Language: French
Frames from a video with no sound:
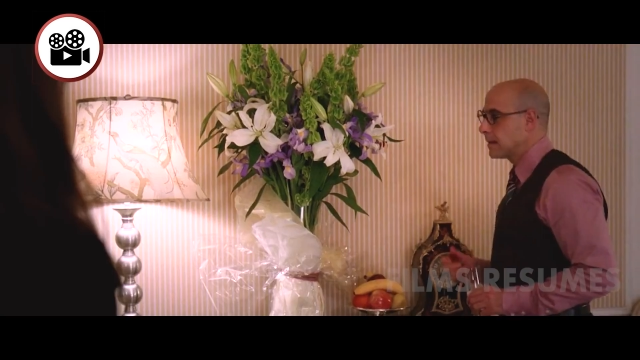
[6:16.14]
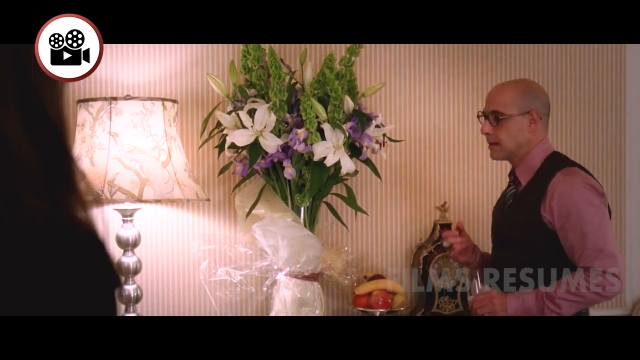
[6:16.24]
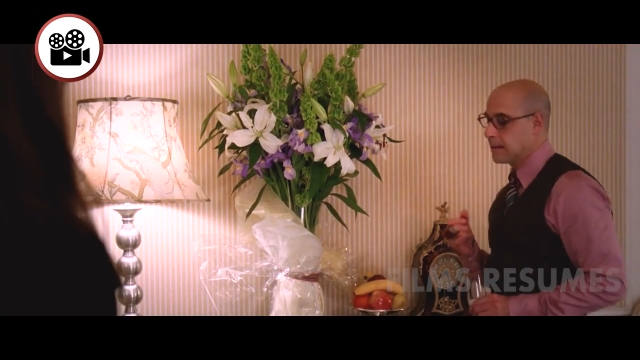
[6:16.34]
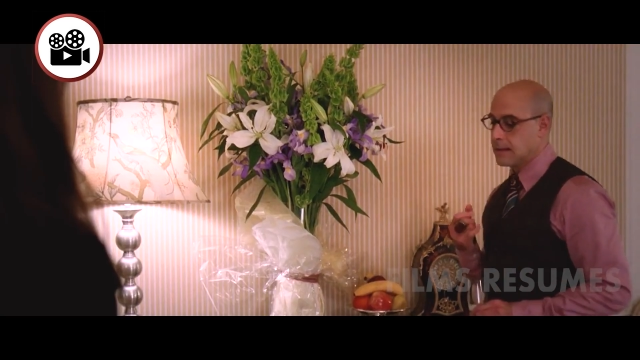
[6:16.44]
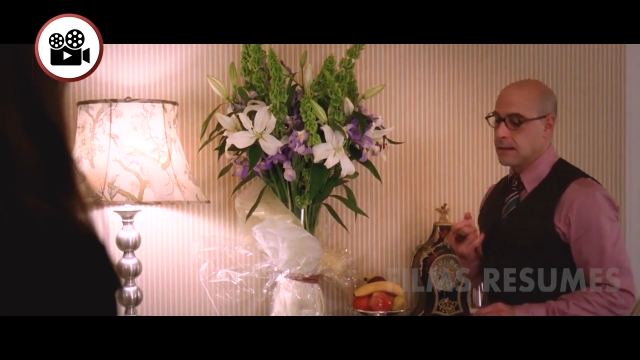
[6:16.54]

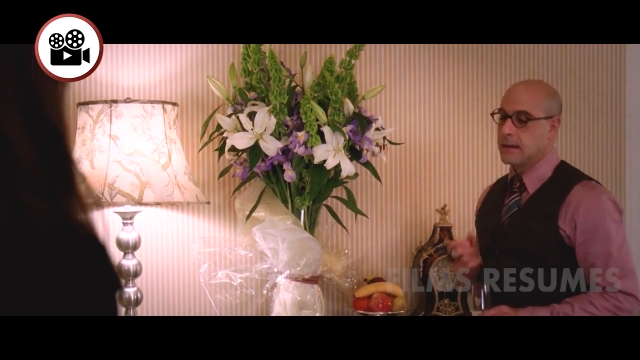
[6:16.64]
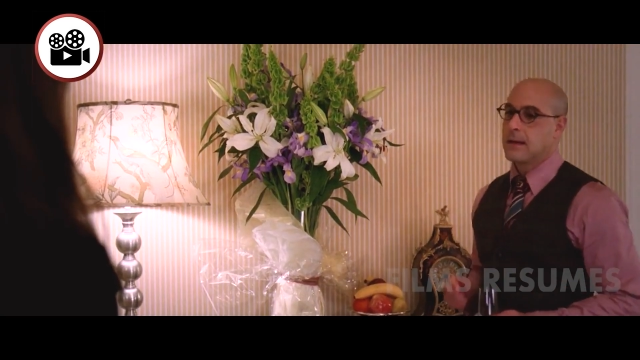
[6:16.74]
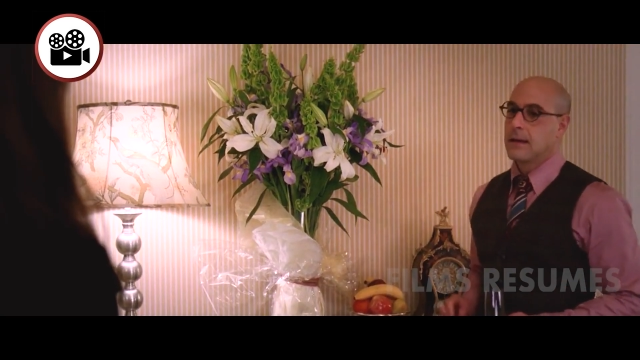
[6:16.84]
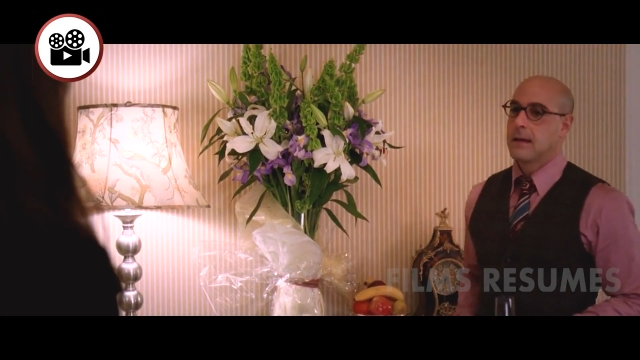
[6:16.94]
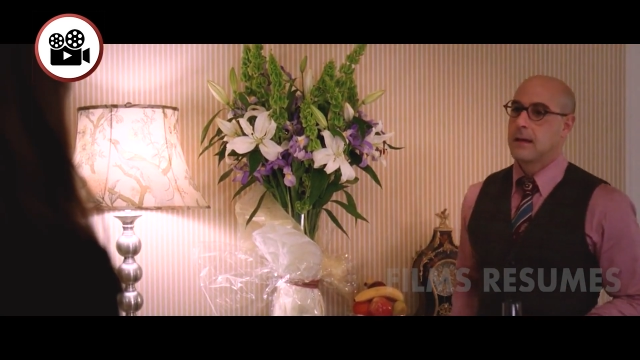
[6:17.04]
Elle est
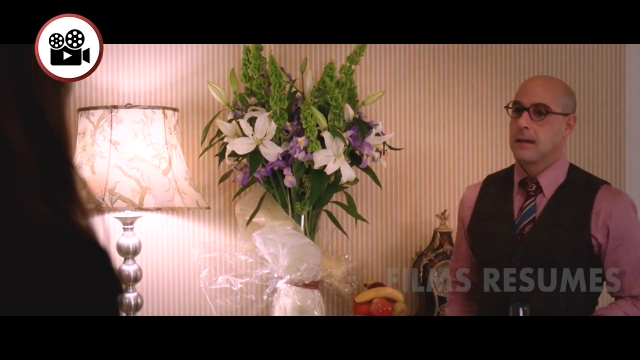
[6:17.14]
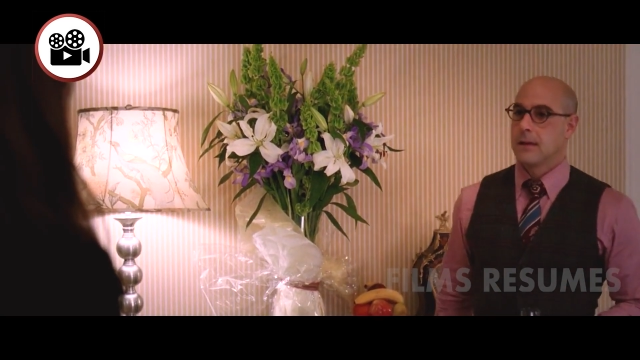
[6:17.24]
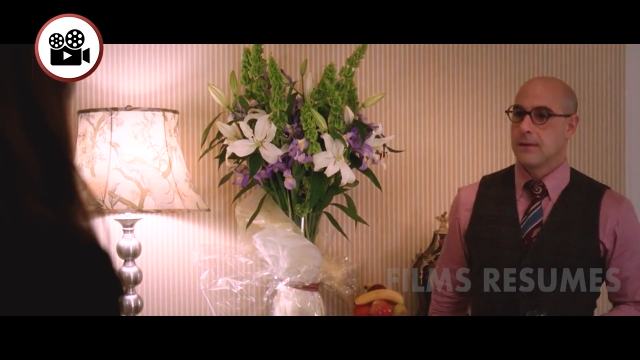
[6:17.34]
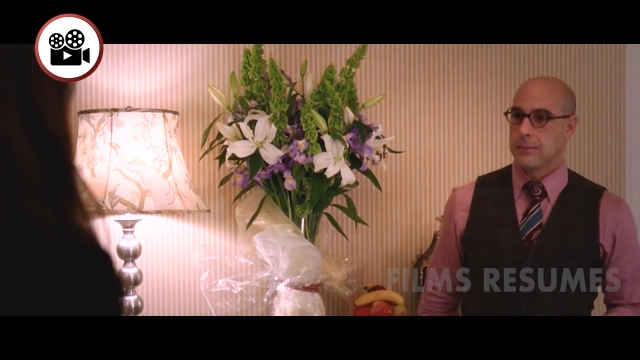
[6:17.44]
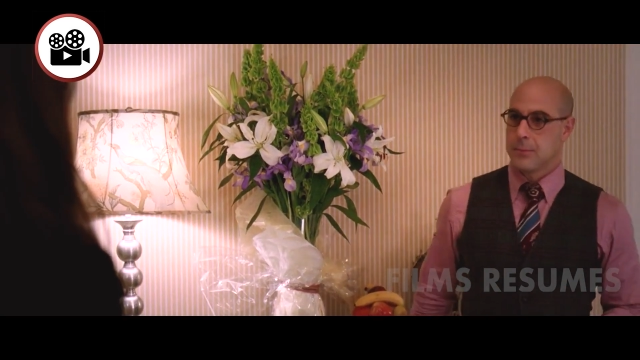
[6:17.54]
censée également
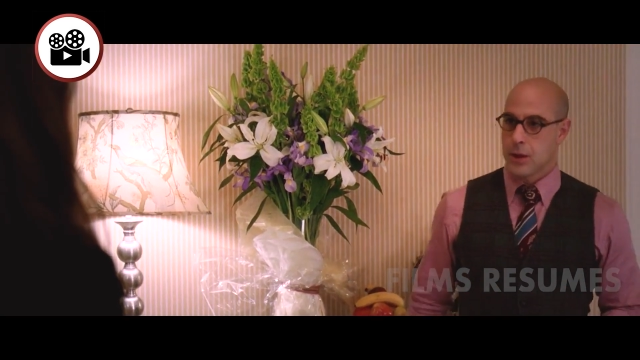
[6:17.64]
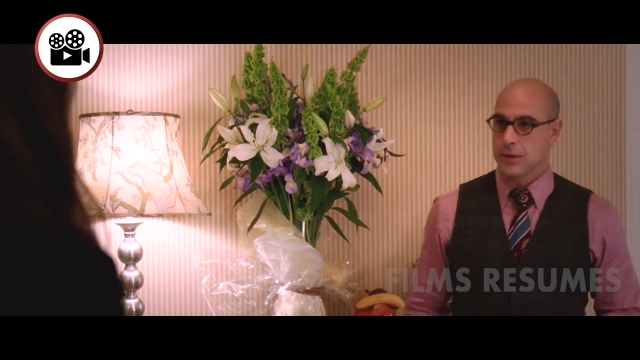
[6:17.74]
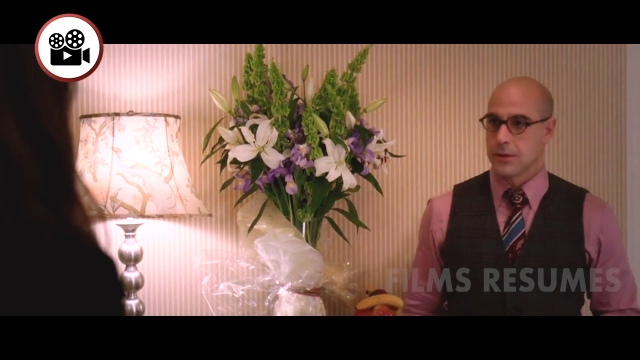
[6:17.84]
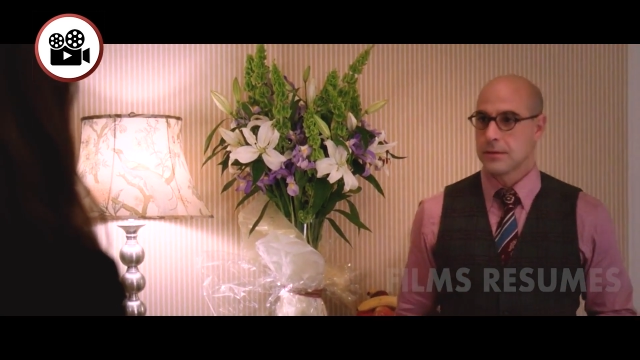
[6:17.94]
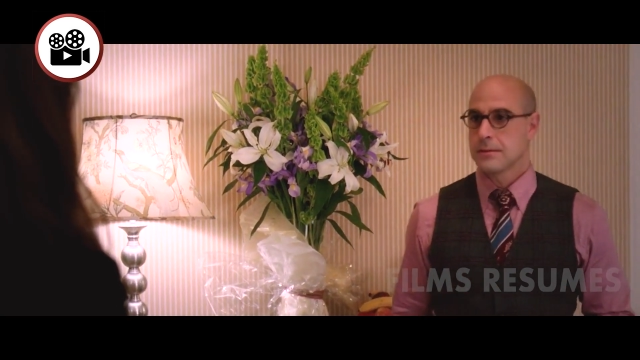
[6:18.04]
redonner sa
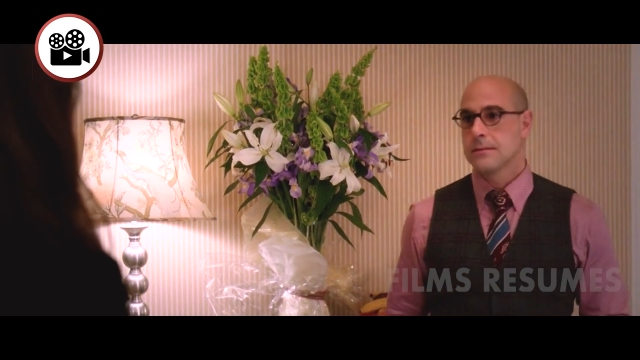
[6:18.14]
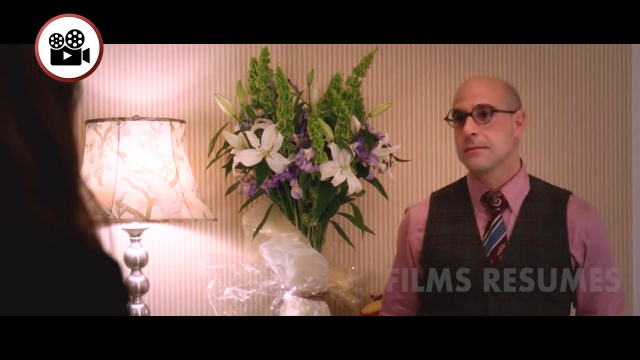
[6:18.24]
liberté à